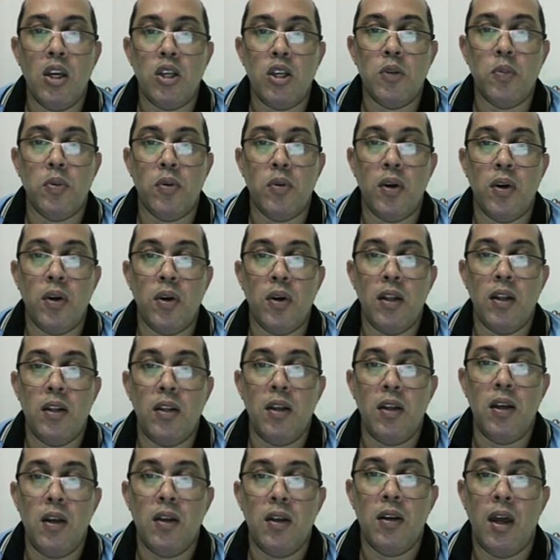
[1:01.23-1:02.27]

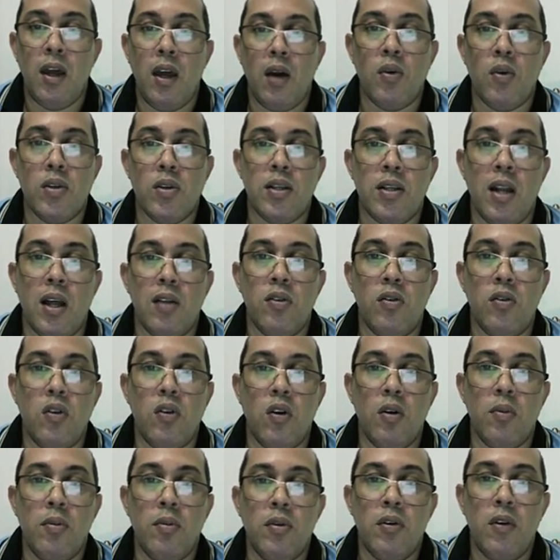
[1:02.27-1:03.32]
expoente é considerado
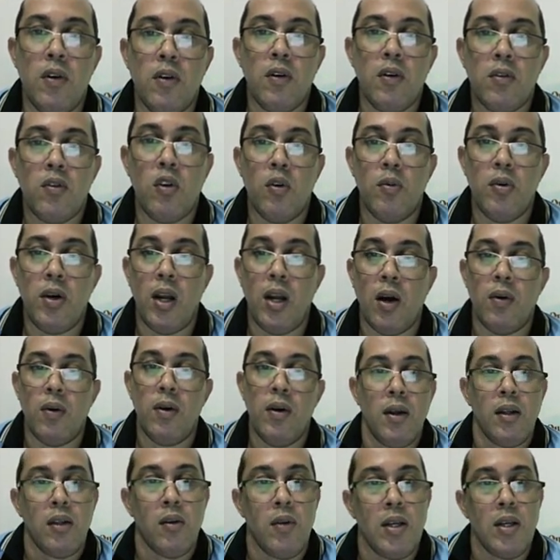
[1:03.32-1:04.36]
como, como grau.
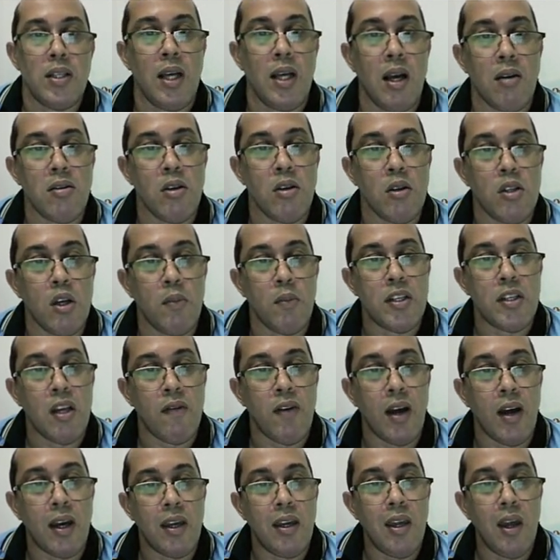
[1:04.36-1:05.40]
Então, nesse caso, se você
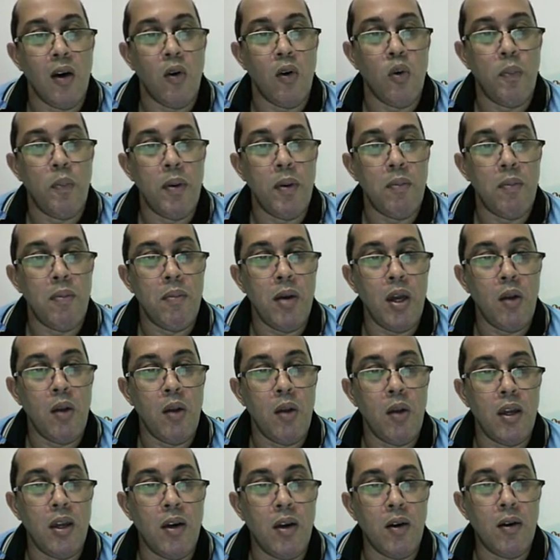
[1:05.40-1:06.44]
observar aqui, ó, o primeiro
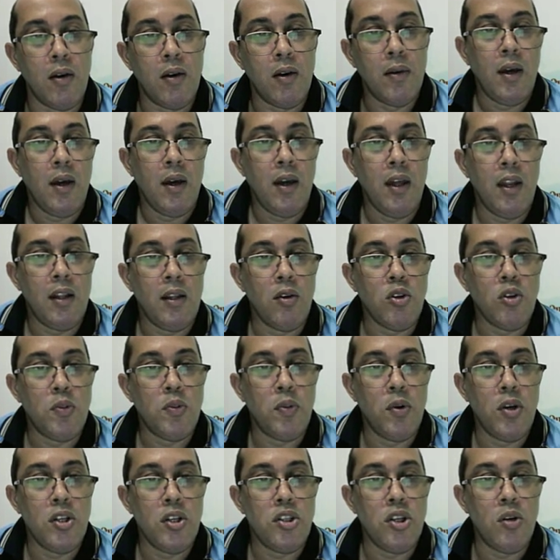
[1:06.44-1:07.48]
aqui, ó, ele tem um
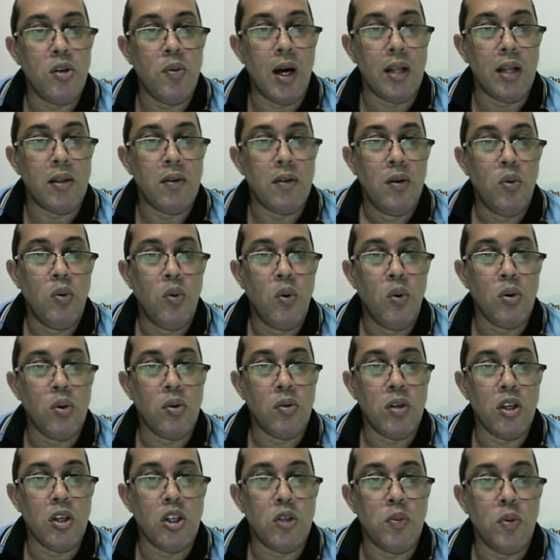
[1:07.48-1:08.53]
expoente 4, o
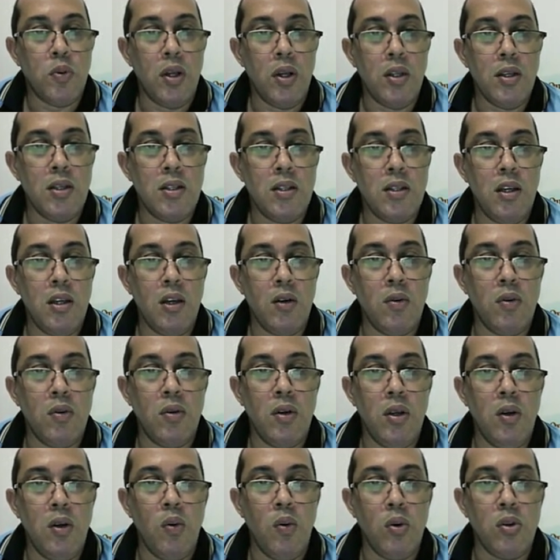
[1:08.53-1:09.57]
outro tem expoente
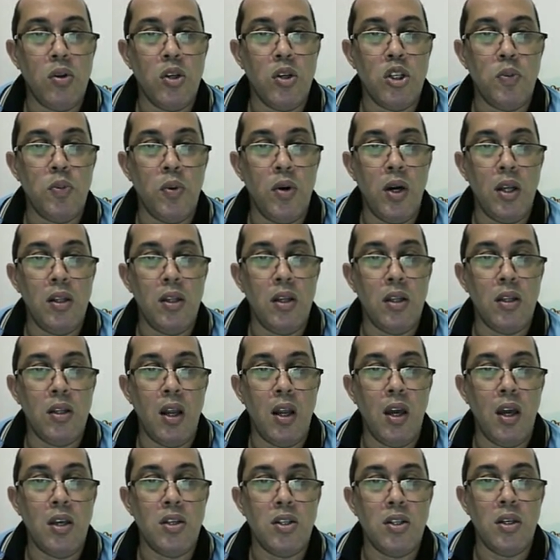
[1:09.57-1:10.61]
5 e o outro tem expoente
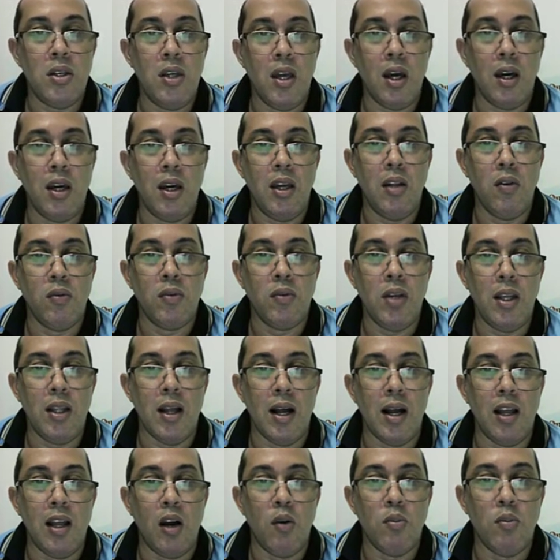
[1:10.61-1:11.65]
3, e aqui não tem
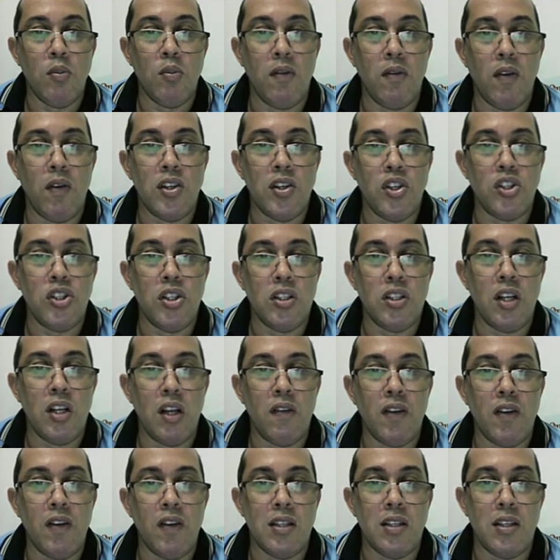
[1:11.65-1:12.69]
nada, é como se tivesse x
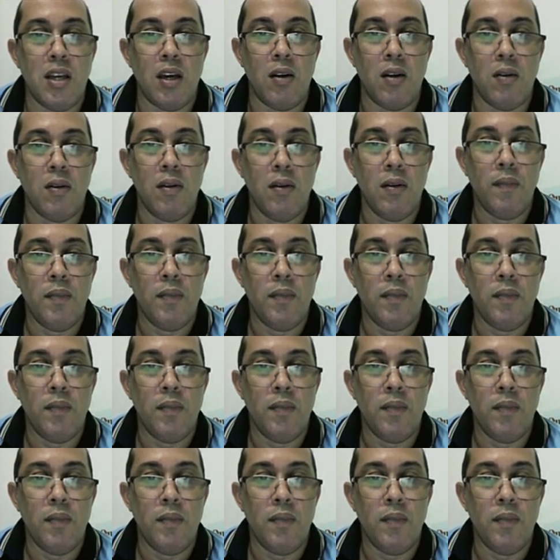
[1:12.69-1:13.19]
elevado a zero.